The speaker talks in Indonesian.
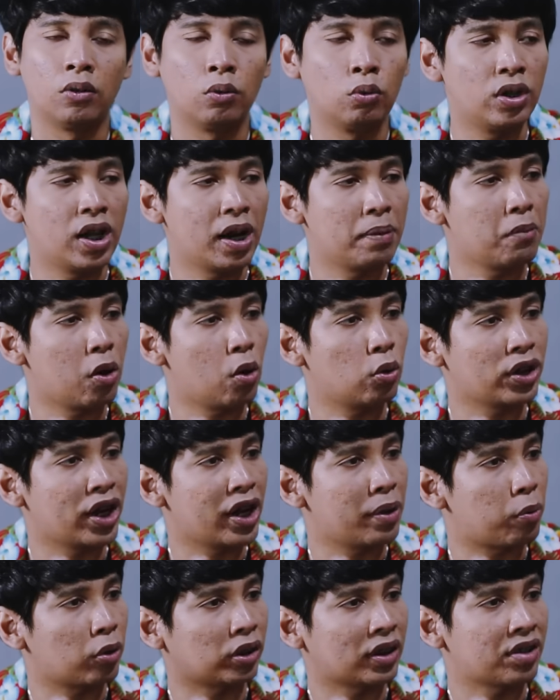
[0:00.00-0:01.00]
Udah mau
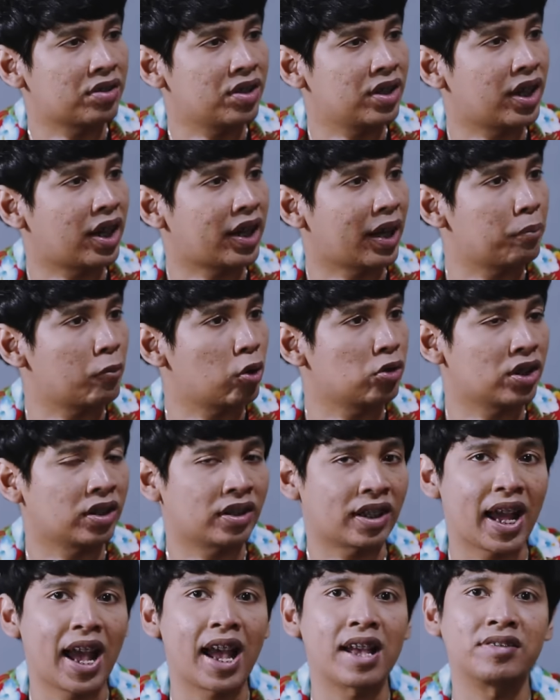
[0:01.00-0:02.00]
dideportasi ke kamp
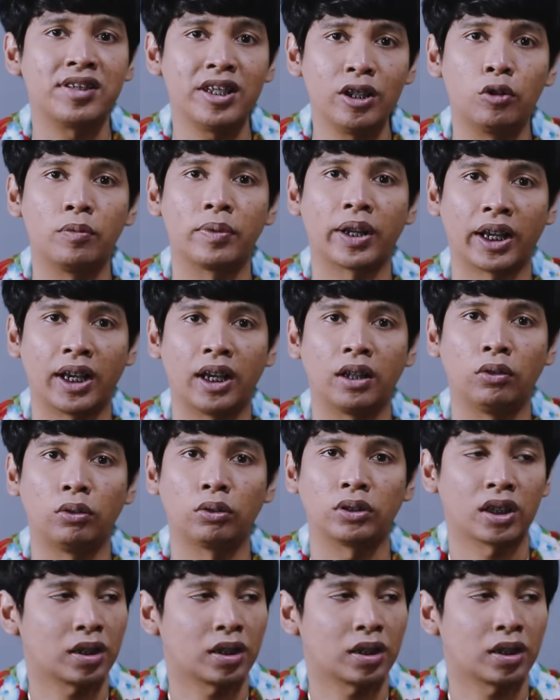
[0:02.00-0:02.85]
konsentrasi loh mereka loh,